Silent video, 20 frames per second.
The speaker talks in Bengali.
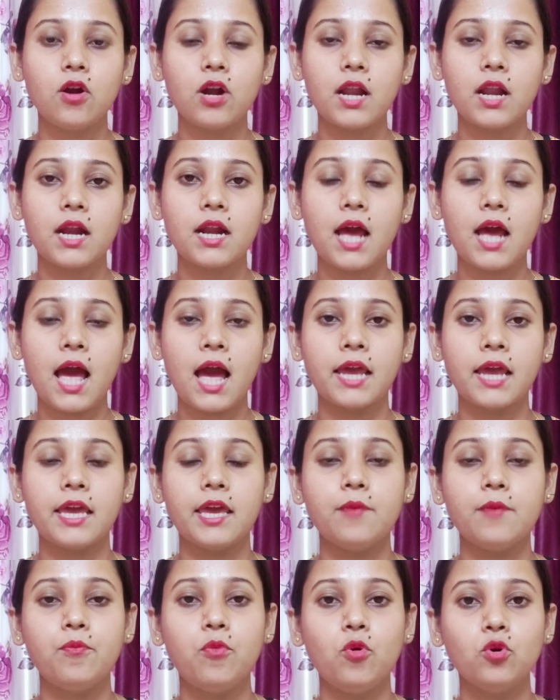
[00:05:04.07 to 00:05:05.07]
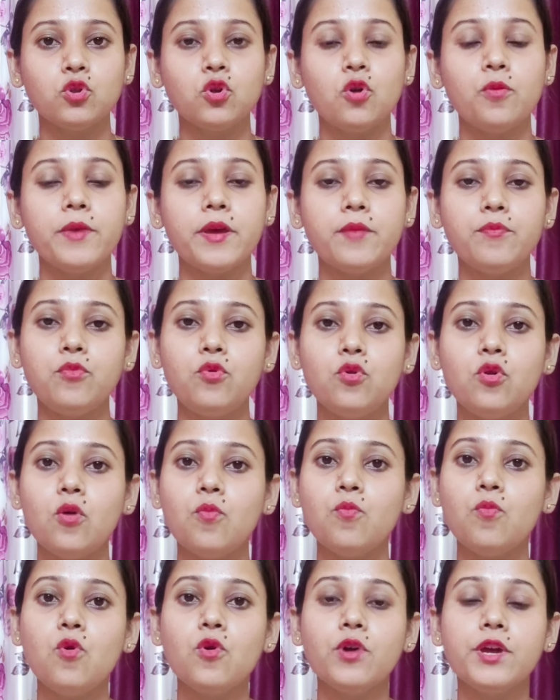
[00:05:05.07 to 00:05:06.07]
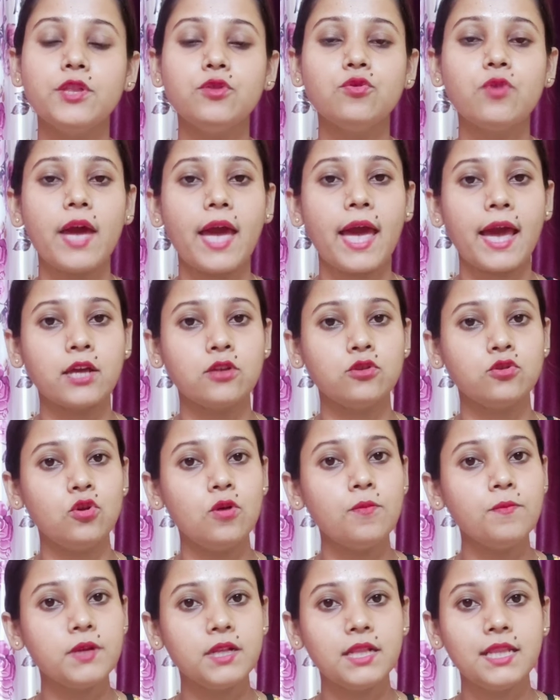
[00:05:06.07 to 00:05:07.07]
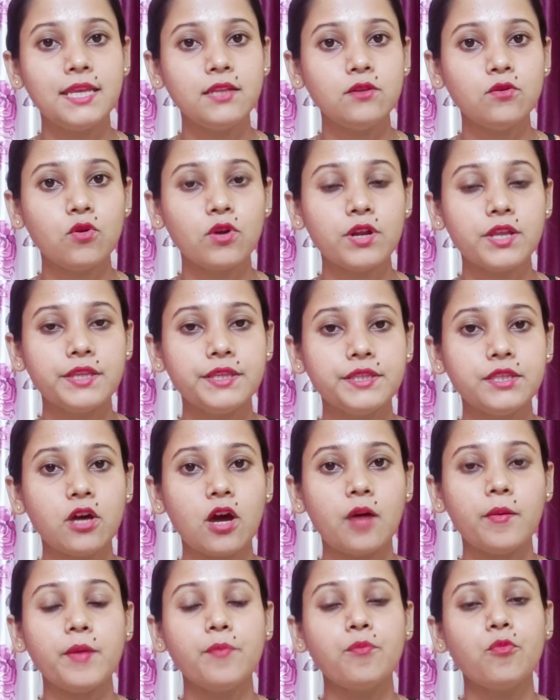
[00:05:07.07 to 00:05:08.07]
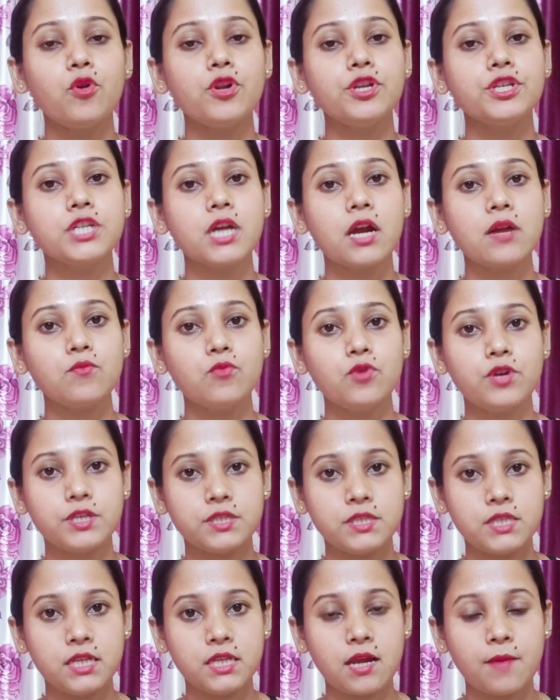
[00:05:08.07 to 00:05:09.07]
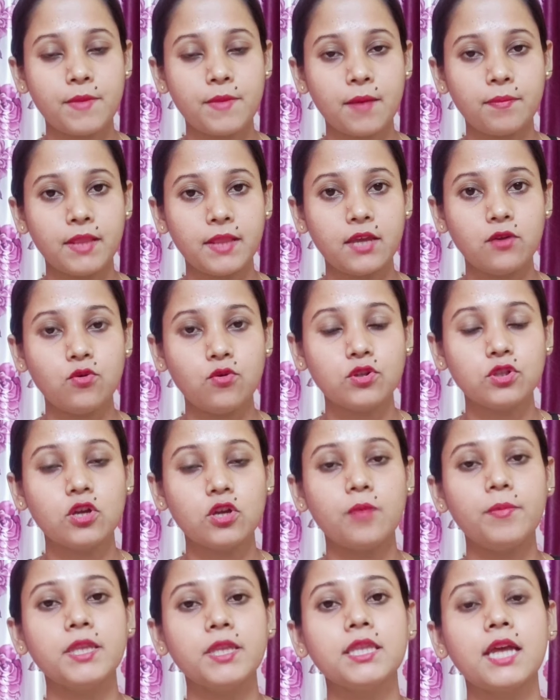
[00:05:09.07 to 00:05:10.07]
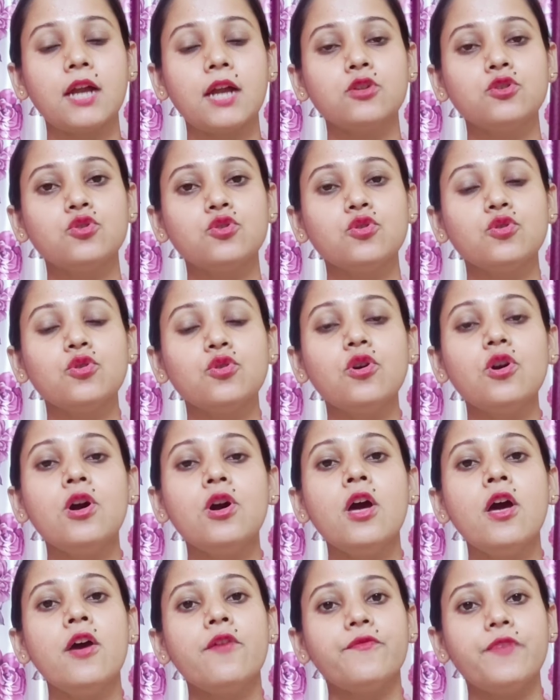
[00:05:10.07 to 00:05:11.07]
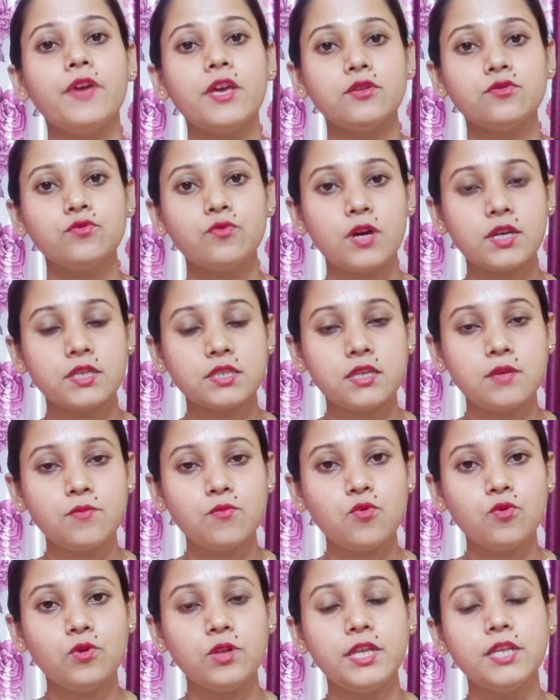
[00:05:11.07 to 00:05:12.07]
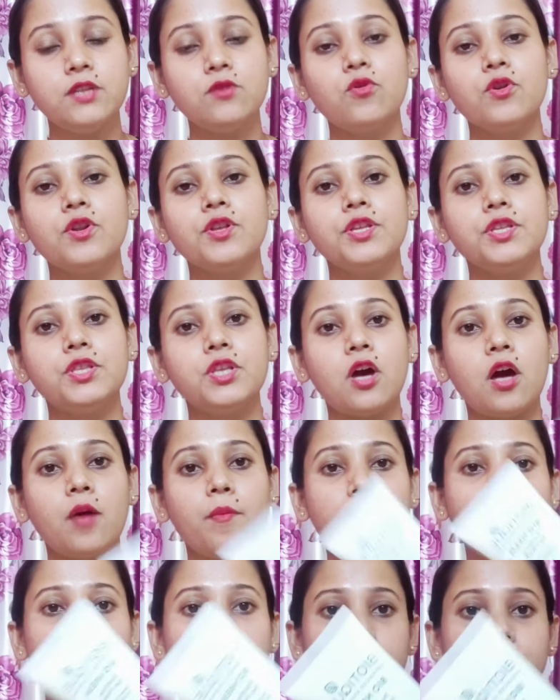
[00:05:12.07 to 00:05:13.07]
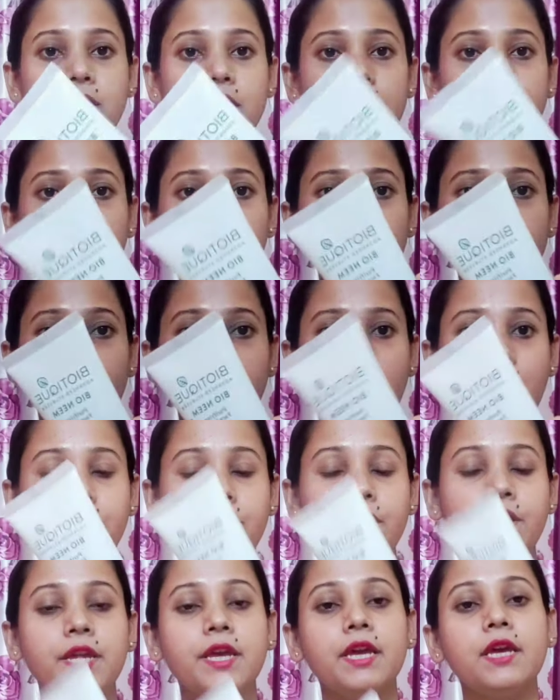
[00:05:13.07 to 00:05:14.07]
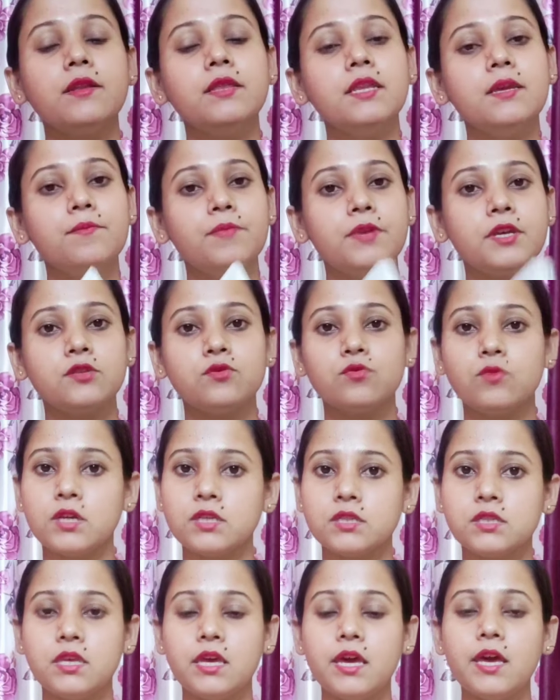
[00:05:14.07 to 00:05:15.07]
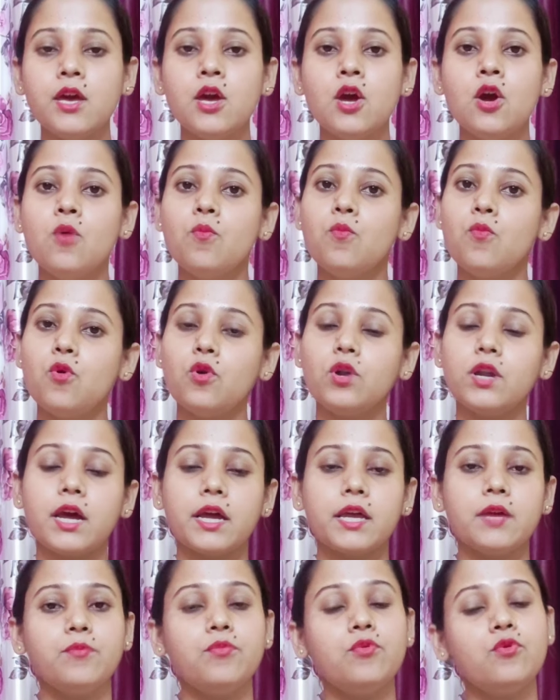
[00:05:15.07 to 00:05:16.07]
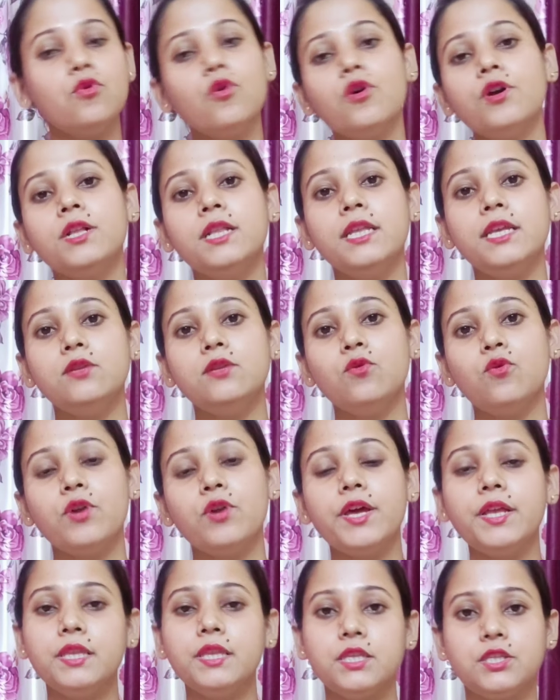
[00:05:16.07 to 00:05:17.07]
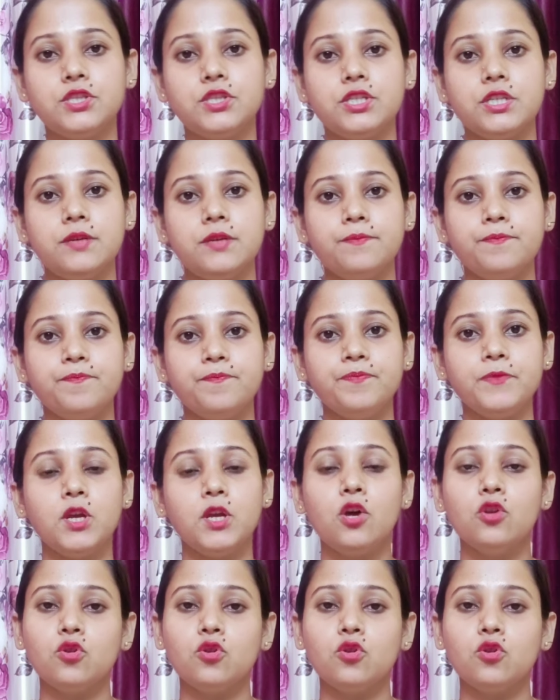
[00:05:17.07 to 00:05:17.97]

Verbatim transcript: অ্যাপ্লাই করার আগে প্রথমে পুরো মুখ কিন্তু একদম ক্লিন করে নিতে হবে পরিষ্কার মুখে সিরাম অ্যাপ্লাই করতে হবে তার জন্য ফেস ওয়াশ দিয়ে মুখ ক্লিন করে নিতে হবে আমি এখানে বায়োটিকের নিম ফেস ওয়াশ দিয়ে মুখটাকে পুরো ক্লিন করে নিচ্ছি